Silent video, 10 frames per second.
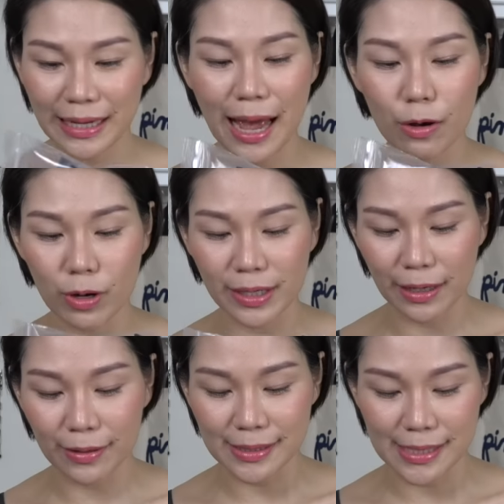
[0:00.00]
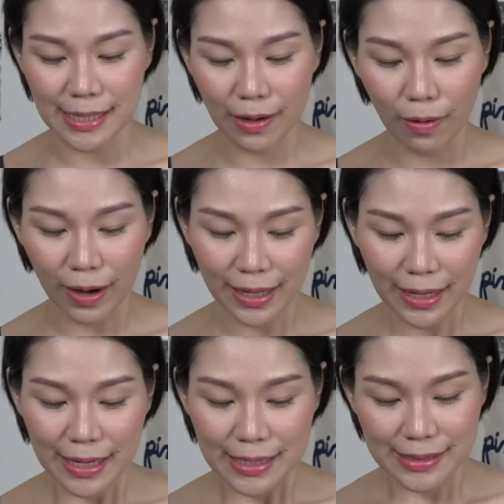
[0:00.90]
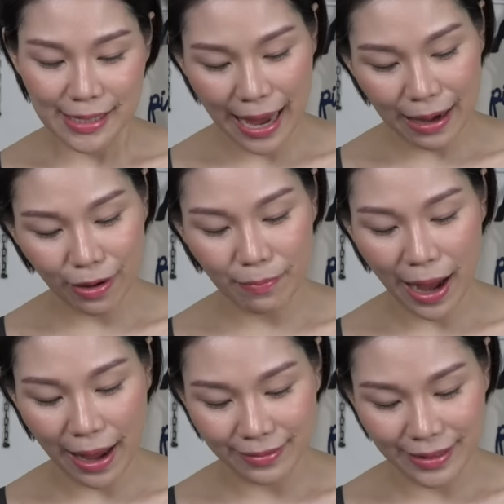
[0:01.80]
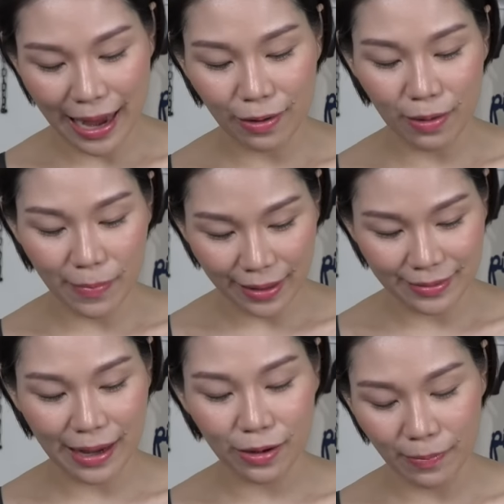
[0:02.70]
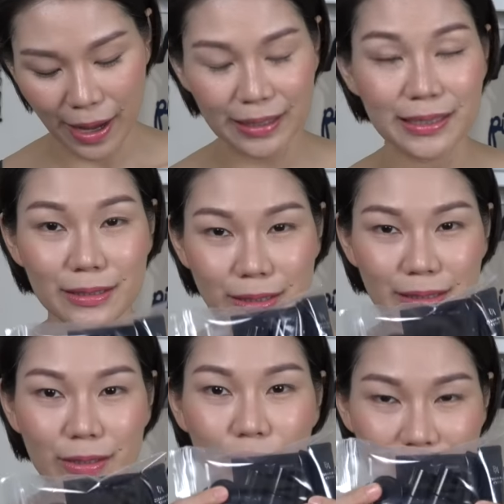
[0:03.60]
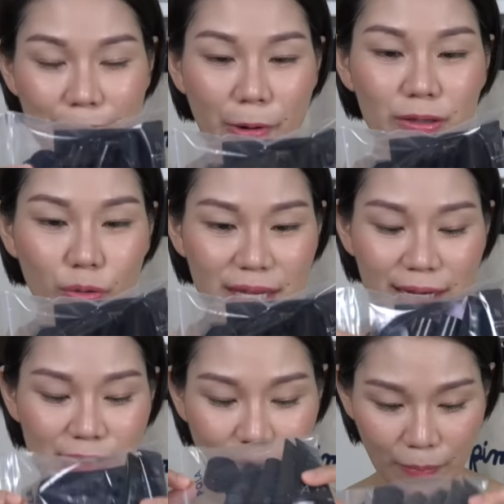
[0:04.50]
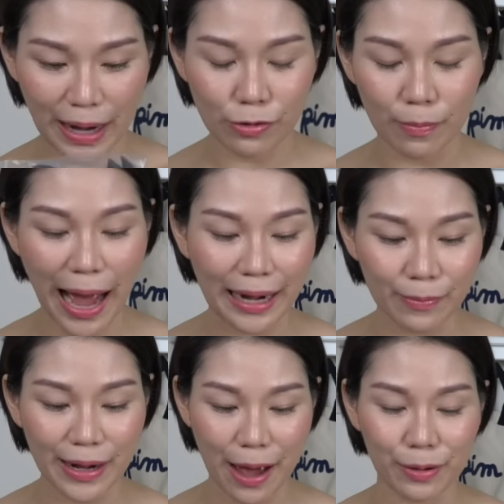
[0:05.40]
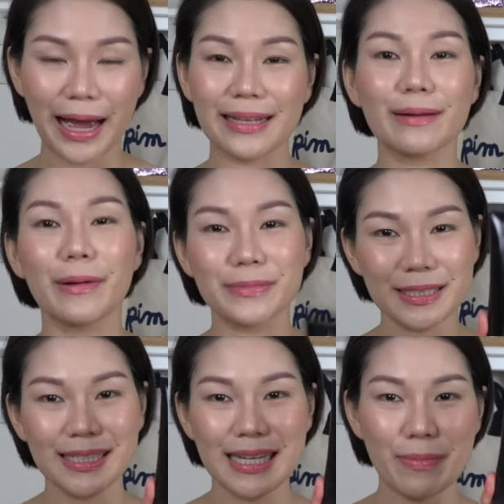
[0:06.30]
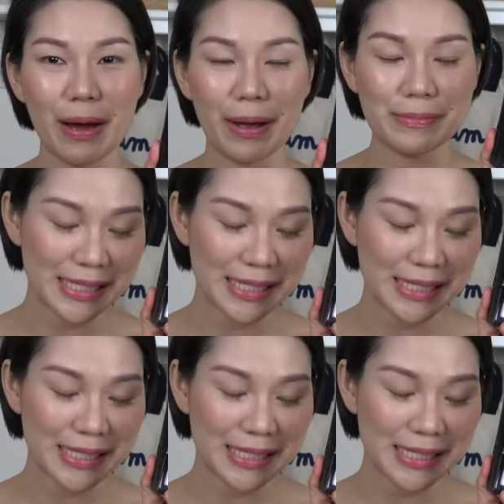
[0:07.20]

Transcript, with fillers: แค่ขวดเนี้ยก็400 400-500 บาทคือตรงเฉพาะตรงนี้ก็ 2,000 กว่าบาทก็ไปแล้วนะคะแต่แบบซื้ออันนี้มาแบบ